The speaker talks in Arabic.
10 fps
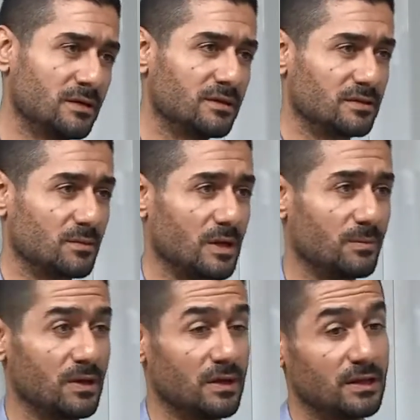تمام
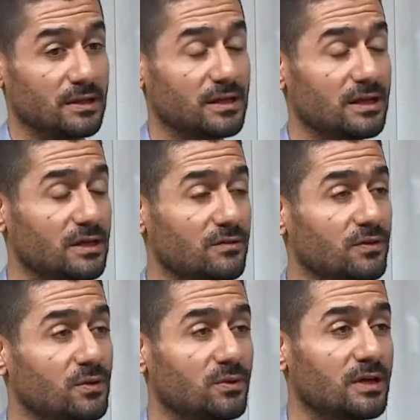لقينا في
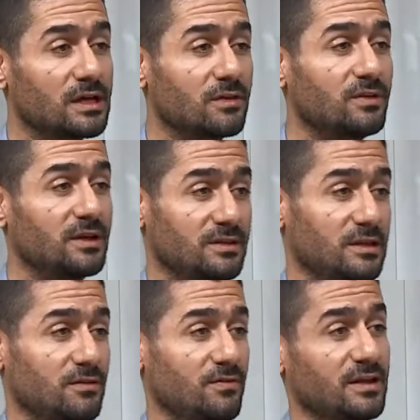هناك في
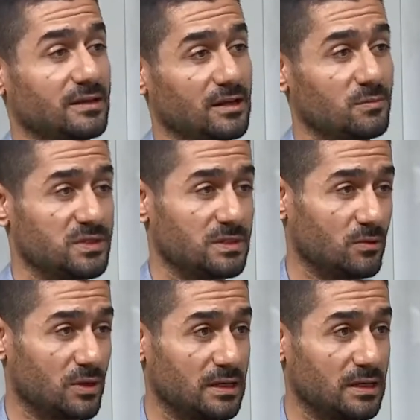اختلافات على مستوى